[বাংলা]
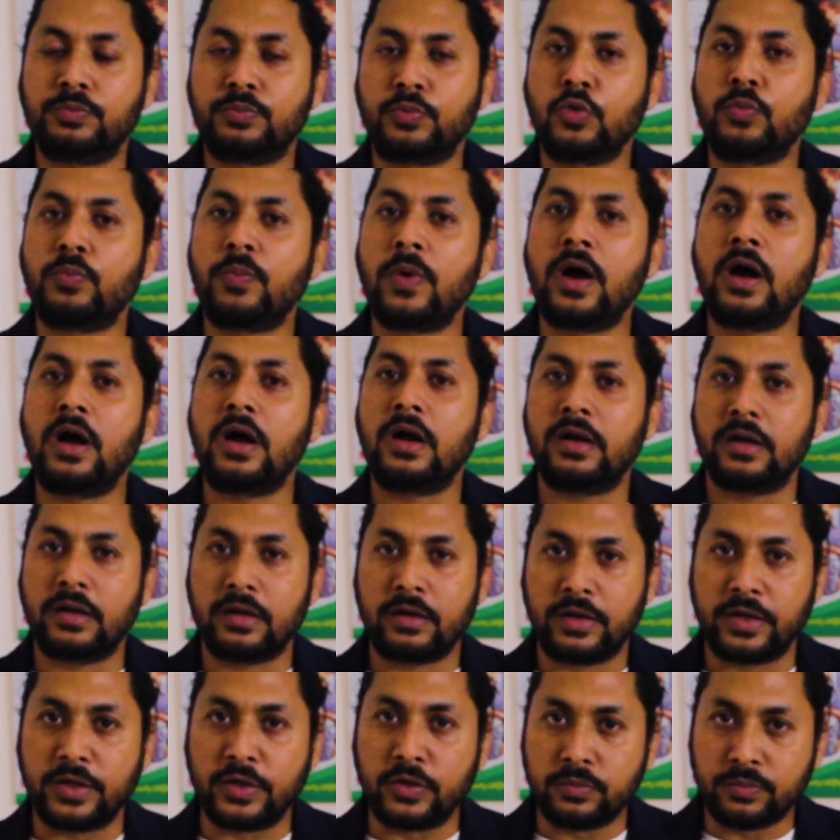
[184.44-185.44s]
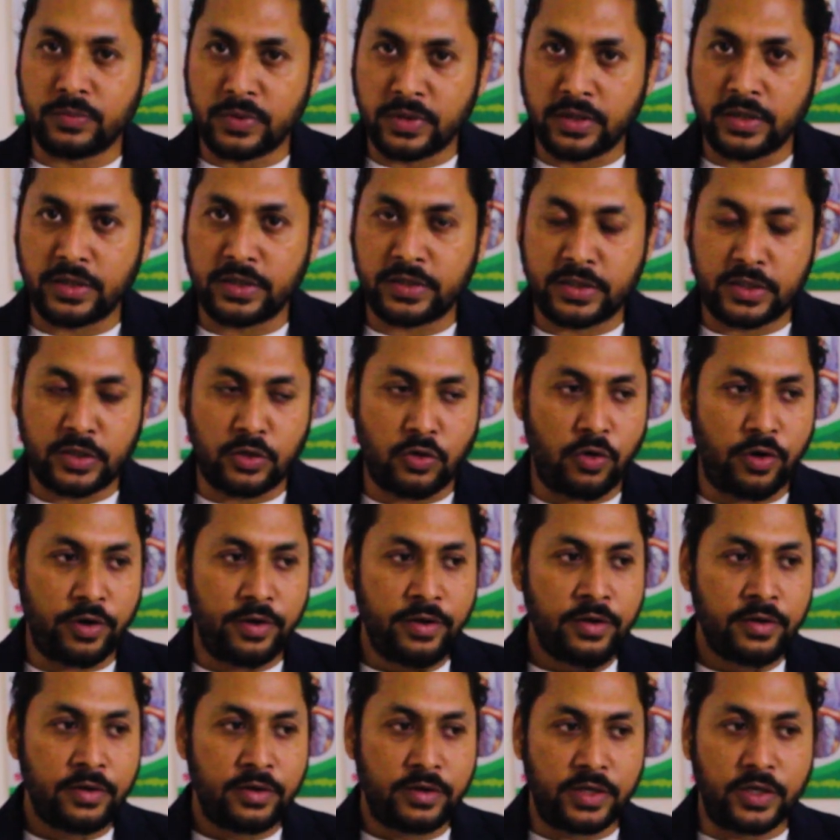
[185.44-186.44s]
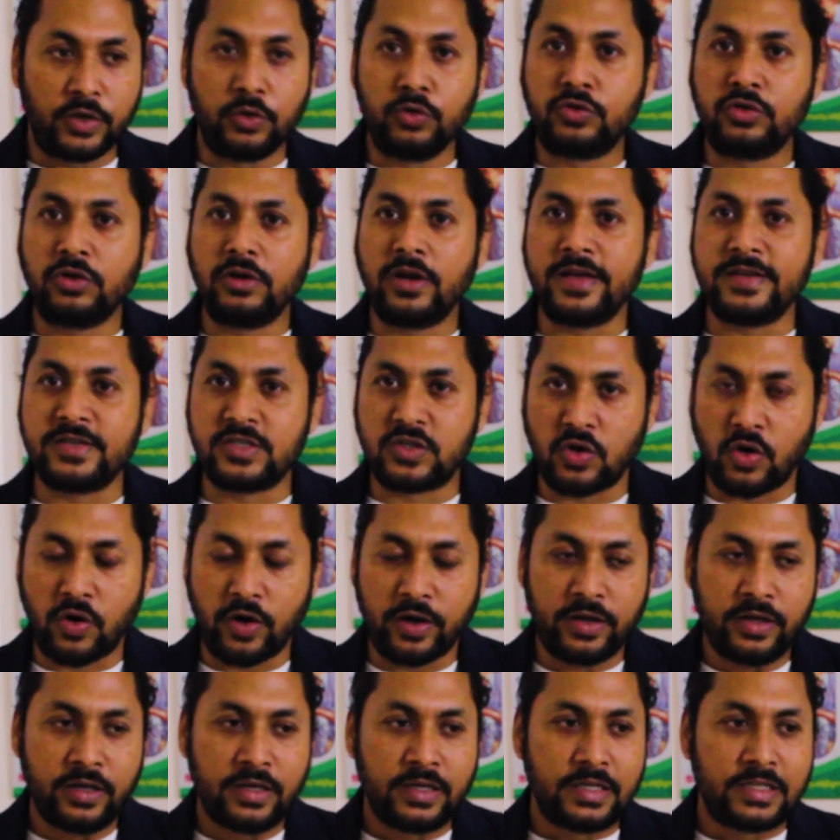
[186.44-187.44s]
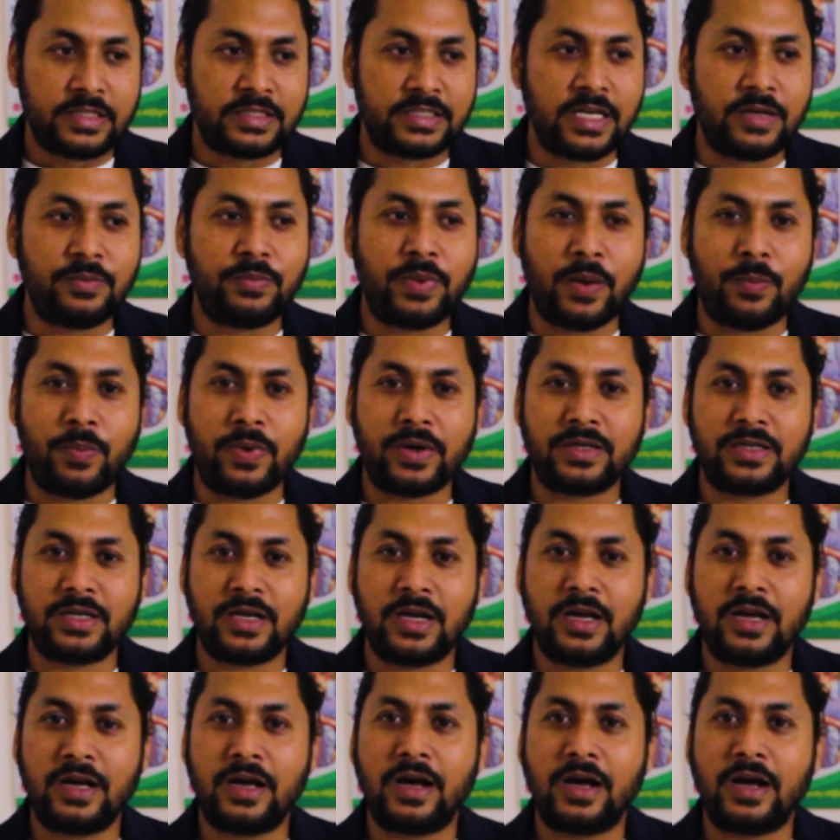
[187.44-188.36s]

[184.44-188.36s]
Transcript: প্রপার মানে কি হয় ইউটিলাইজ হয় সেই ব্যাপারটা